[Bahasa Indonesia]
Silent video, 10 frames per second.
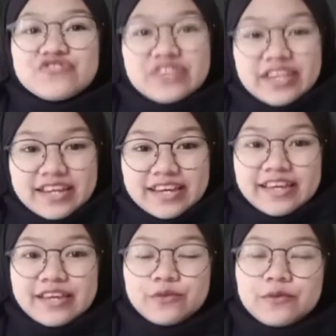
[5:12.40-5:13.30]

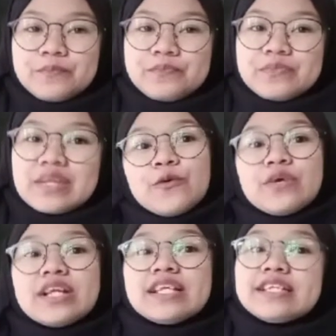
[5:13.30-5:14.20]
sihiyu
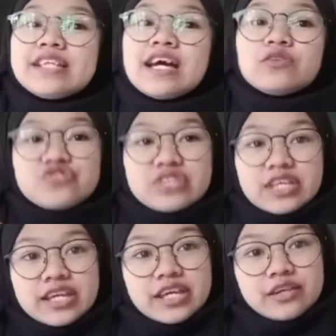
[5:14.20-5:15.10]
Wal gida'u
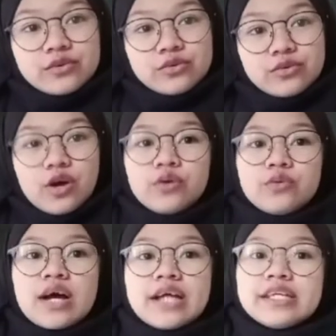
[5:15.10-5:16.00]
sihiyu
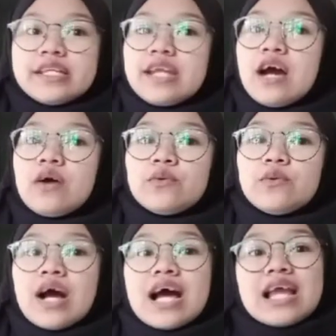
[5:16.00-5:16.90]
huwa
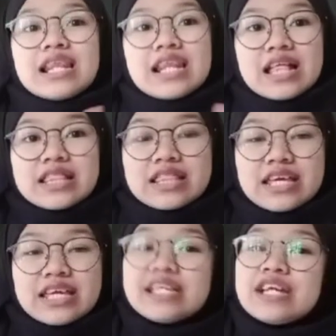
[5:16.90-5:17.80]
gida'u
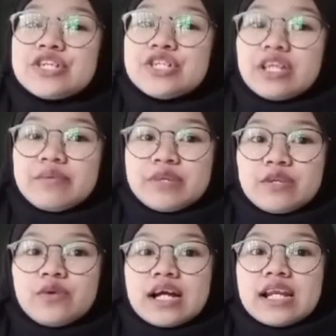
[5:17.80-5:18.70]
alladhi
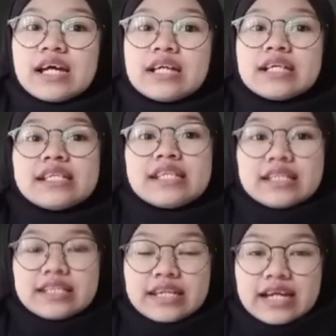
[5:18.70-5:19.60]
yashtamilu ala
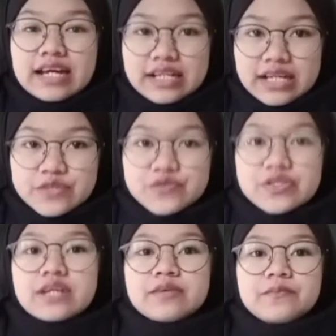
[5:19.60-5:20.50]
iddati
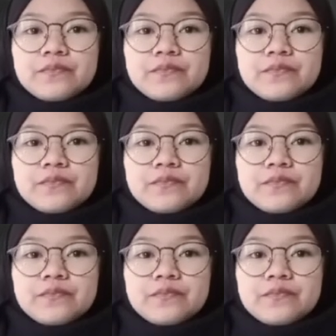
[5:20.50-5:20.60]
anasir